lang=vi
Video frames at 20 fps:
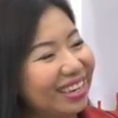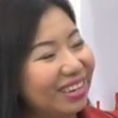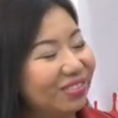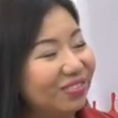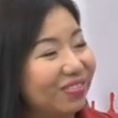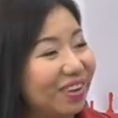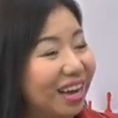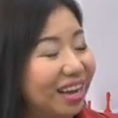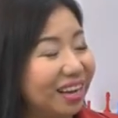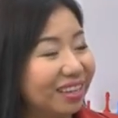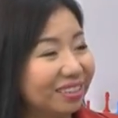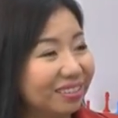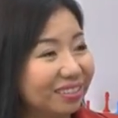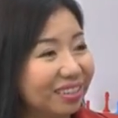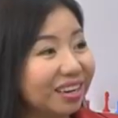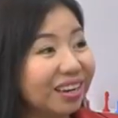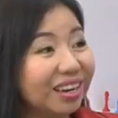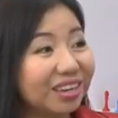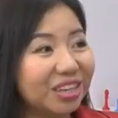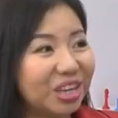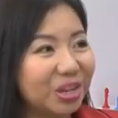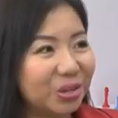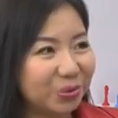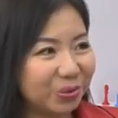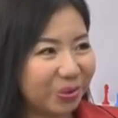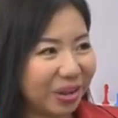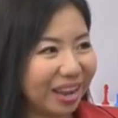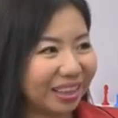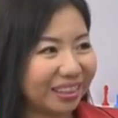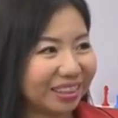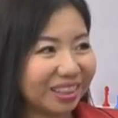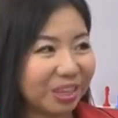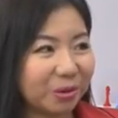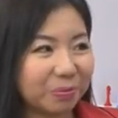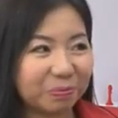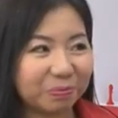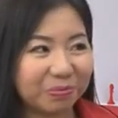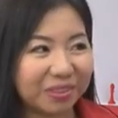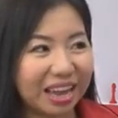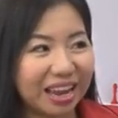và rất là điệu hạnh
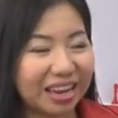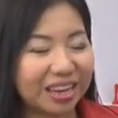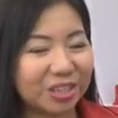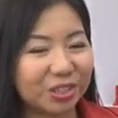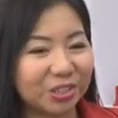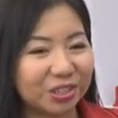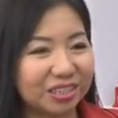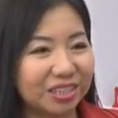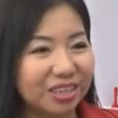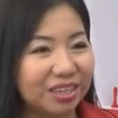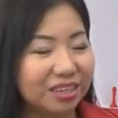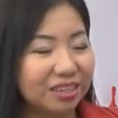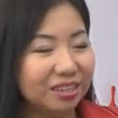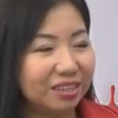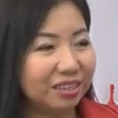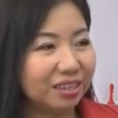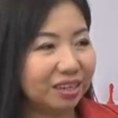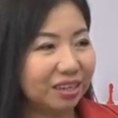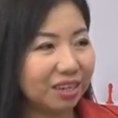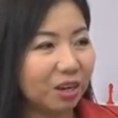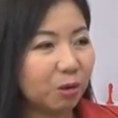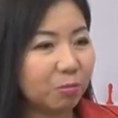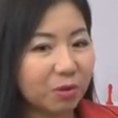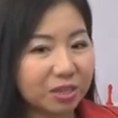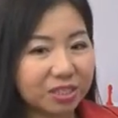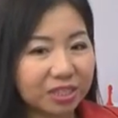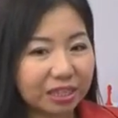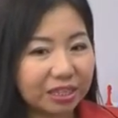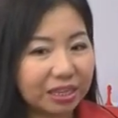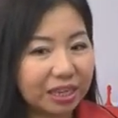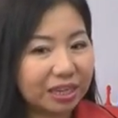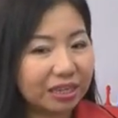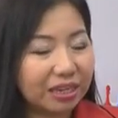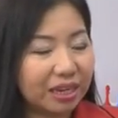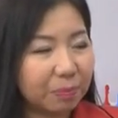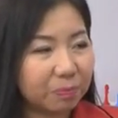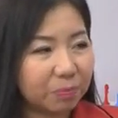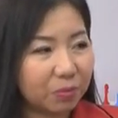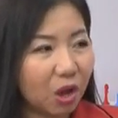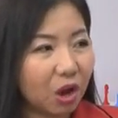tóc tay rồi ờ, không có sách cái
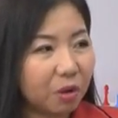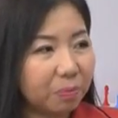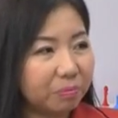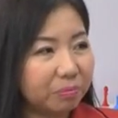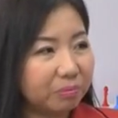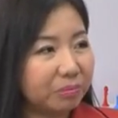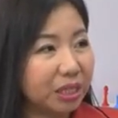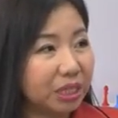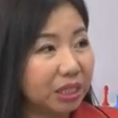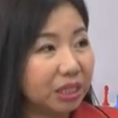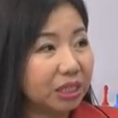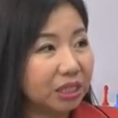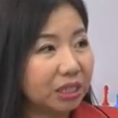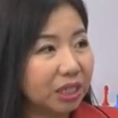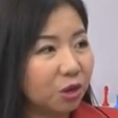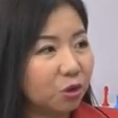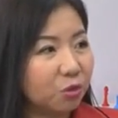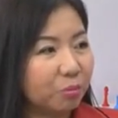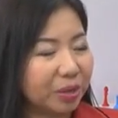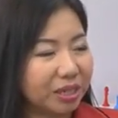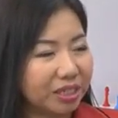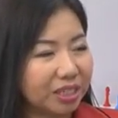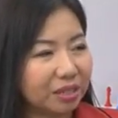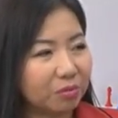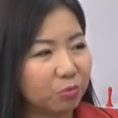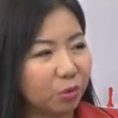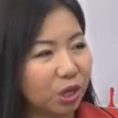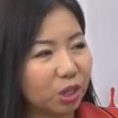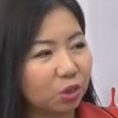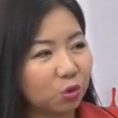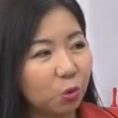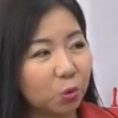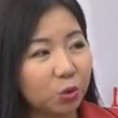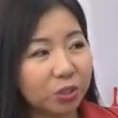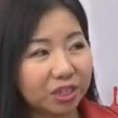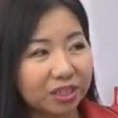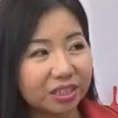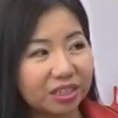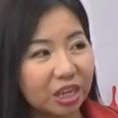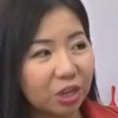laptop bình thường đâu mà sách một cái túi
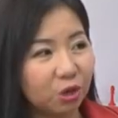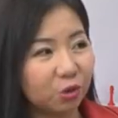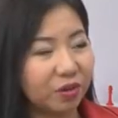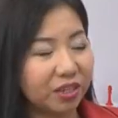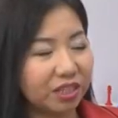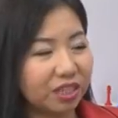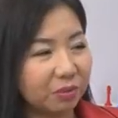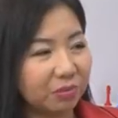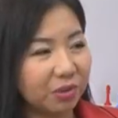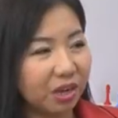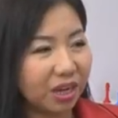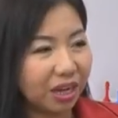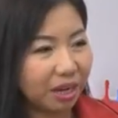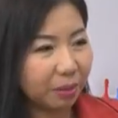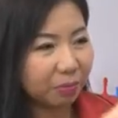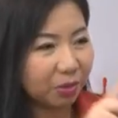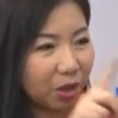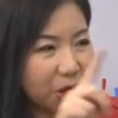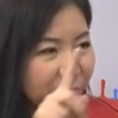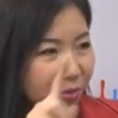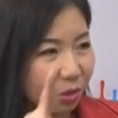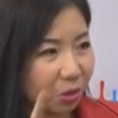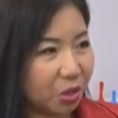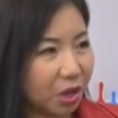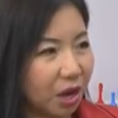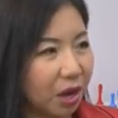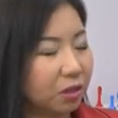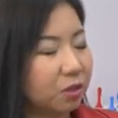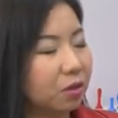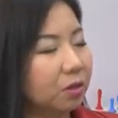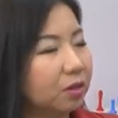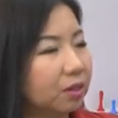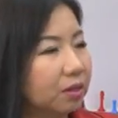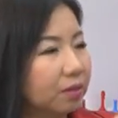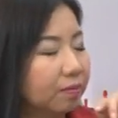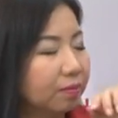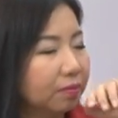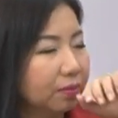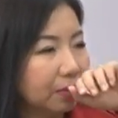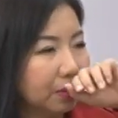rất điệu và trong đó cái laptop nhỏ nhỏ thôi
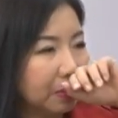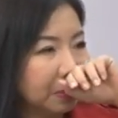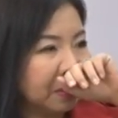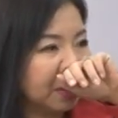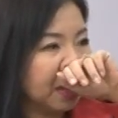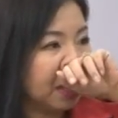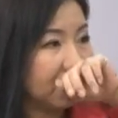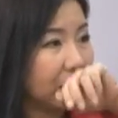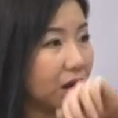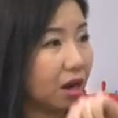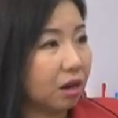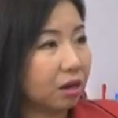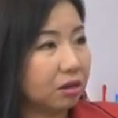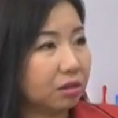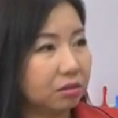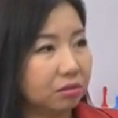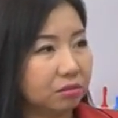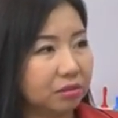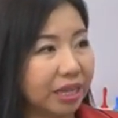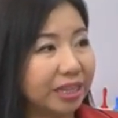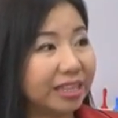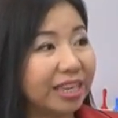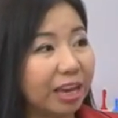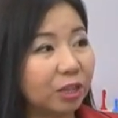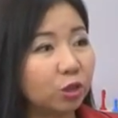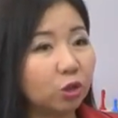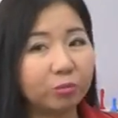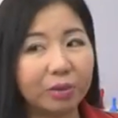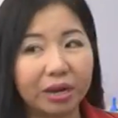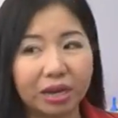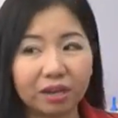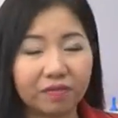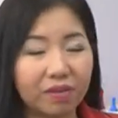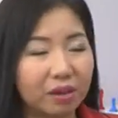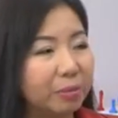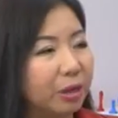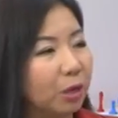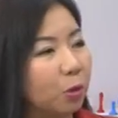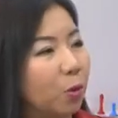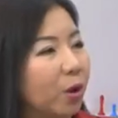thì họ đánh giá tôi bằng cái vẻ
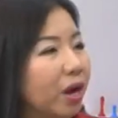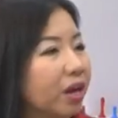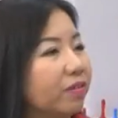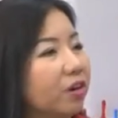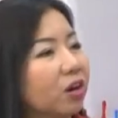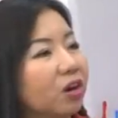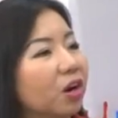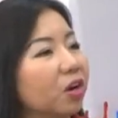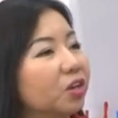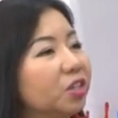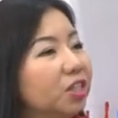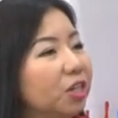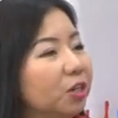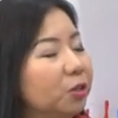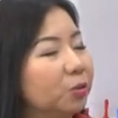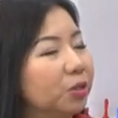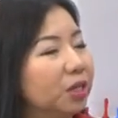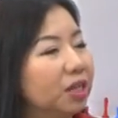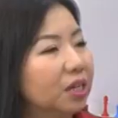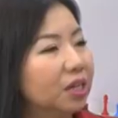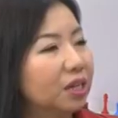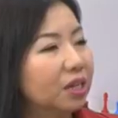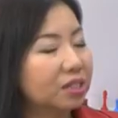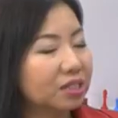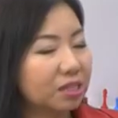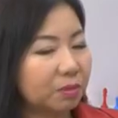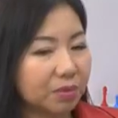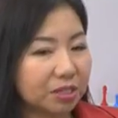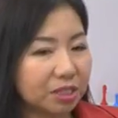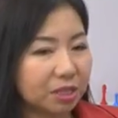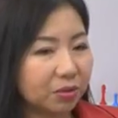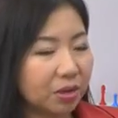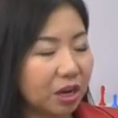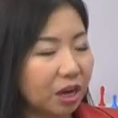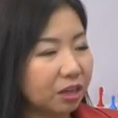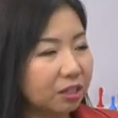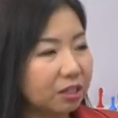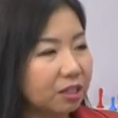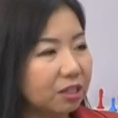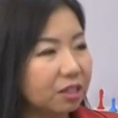bề ngoài và họ khó chịu xong rồi sau
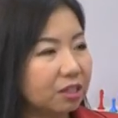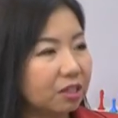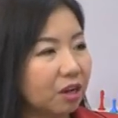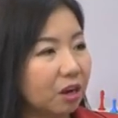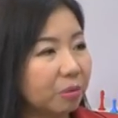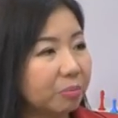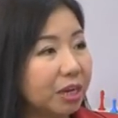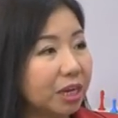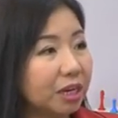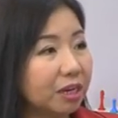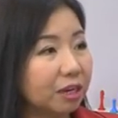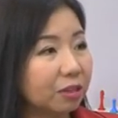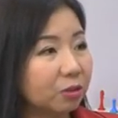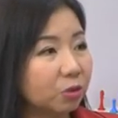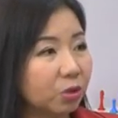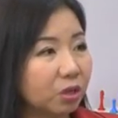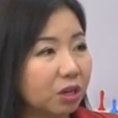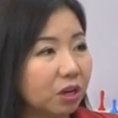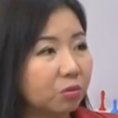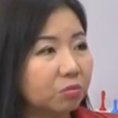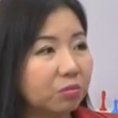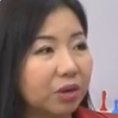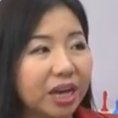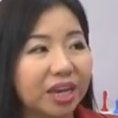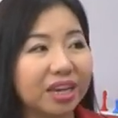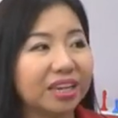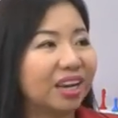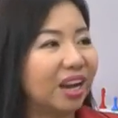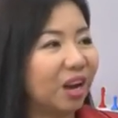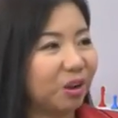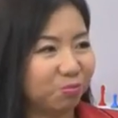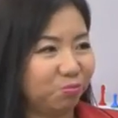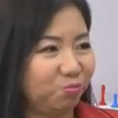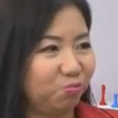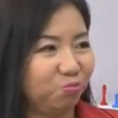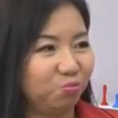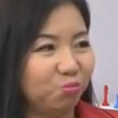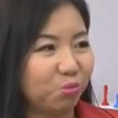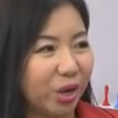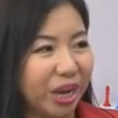đó thì họ biết rằng tôi không hề học
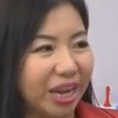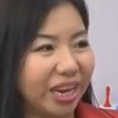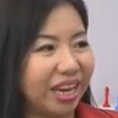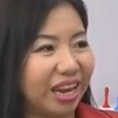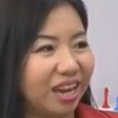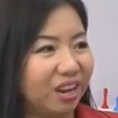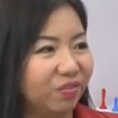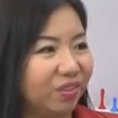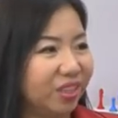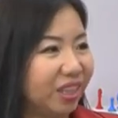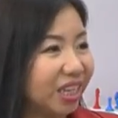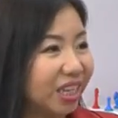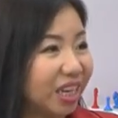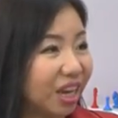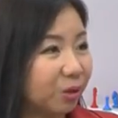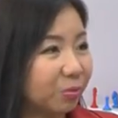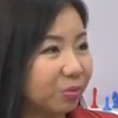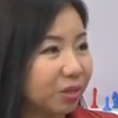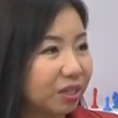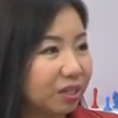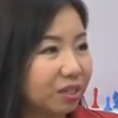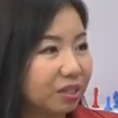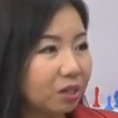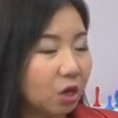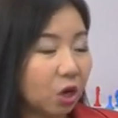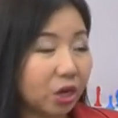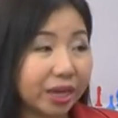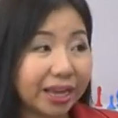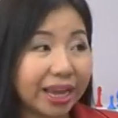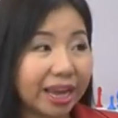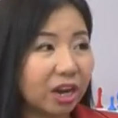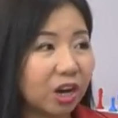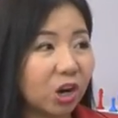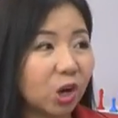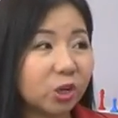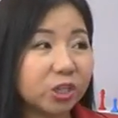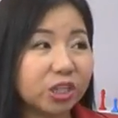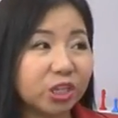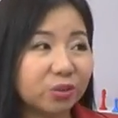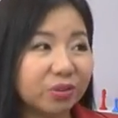một ngày nào về tin học họ lại càng
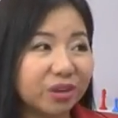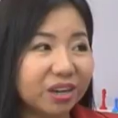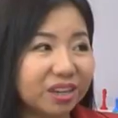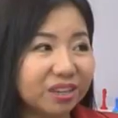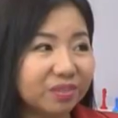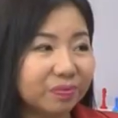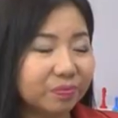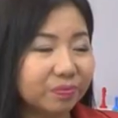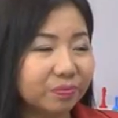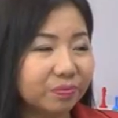khó chịu hơn